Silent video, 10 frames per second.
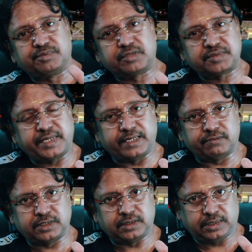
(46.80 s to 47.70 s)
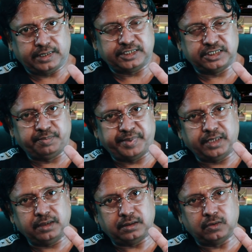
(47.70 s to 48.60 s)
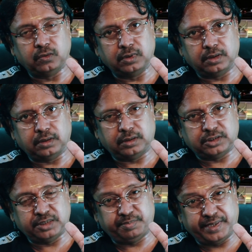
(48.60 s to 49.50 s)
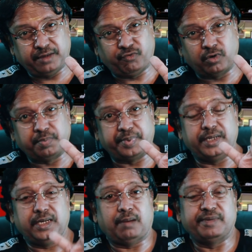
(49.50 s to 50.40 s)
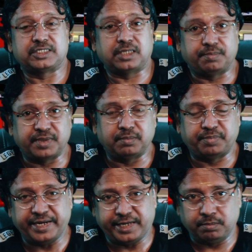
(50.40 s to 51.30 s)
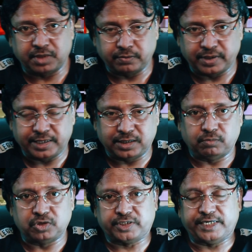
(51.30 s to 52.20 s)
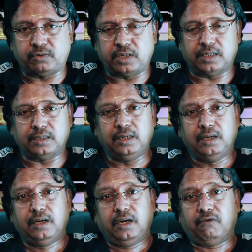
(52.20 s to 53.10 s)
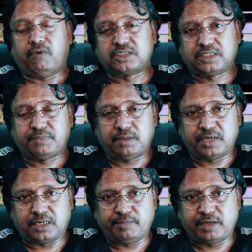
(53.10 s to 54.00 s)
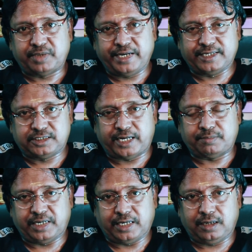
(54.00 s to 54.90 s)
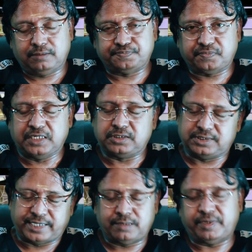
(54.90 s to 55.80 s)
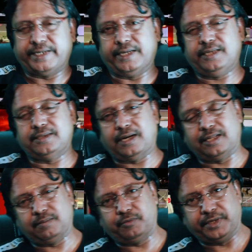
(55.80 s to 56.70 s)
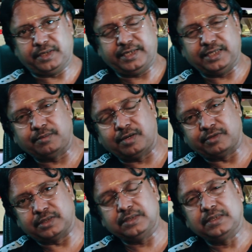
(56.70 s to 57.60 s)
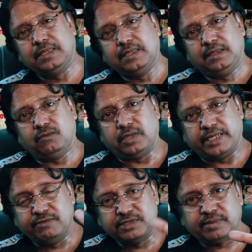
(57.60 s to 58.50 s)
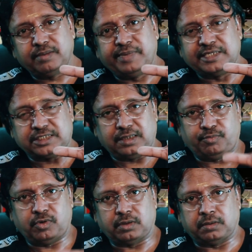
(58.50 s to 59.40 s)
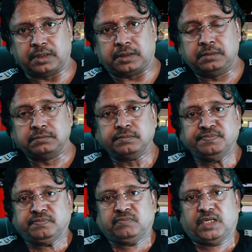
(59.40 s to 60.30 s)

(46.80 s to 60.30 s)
இந்த சப்ஸ்கிரிப்ஷன் நீங்கள் வந்து இந்த ஜிபே கூகுள் ஜிபே ஃபோன்பே அமேசான் பே பேடிஎம் அது வழியாக அந்த புல் ஸ்ட்ரீட்டோட வாட்ஸ்அப் நம்பருக்கு மீட் பண்ணி நீங்கள் ஜாயின் பண்ணிக்கலாம் சார் ஜாயின் பண்ணிக்கோங்க நல்லா தான் போயிட்டுருக்கு இதே போல் வந்து ஒரு இன்வெஸ்ட்மெண்ட் பேசிட்டு போகிறவங்களுக்கு